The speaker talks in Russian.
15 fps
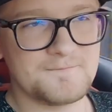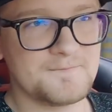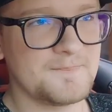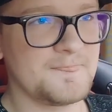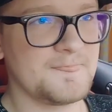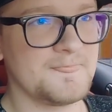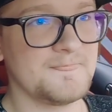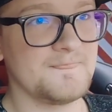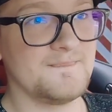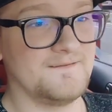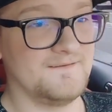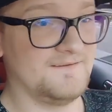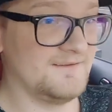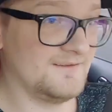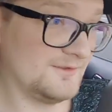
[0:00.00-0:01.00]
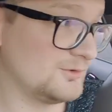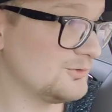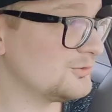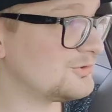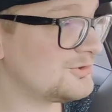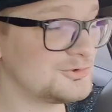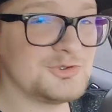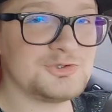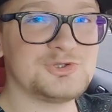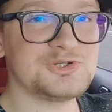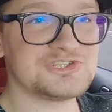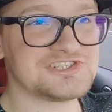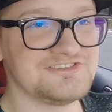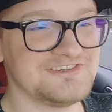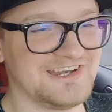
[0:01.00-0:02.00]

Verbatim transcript: в психбольнице? Ну, это тоже